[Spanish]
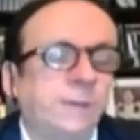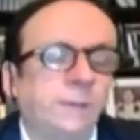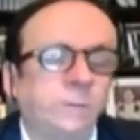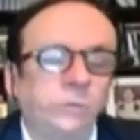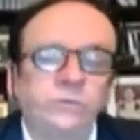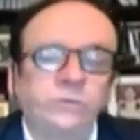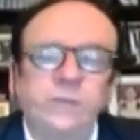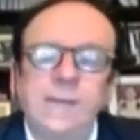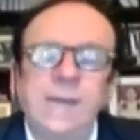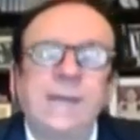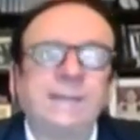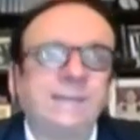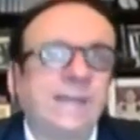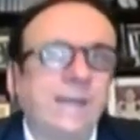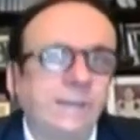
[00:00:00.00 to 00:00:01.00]
Entonces,
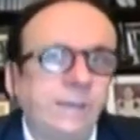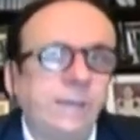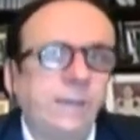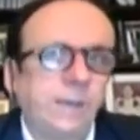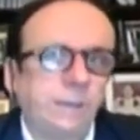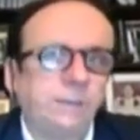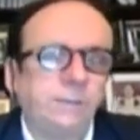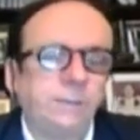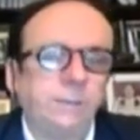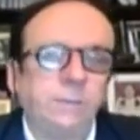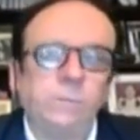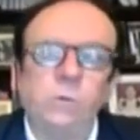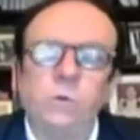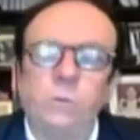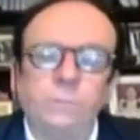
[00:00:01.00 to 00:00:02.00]
la tarea que
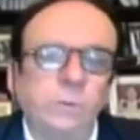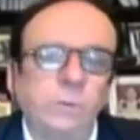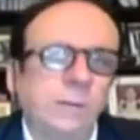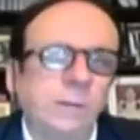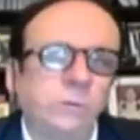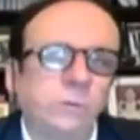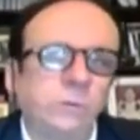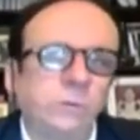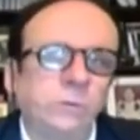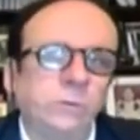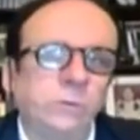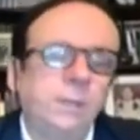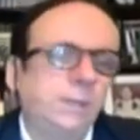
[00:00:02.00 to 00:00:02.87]
tenemos los peruanos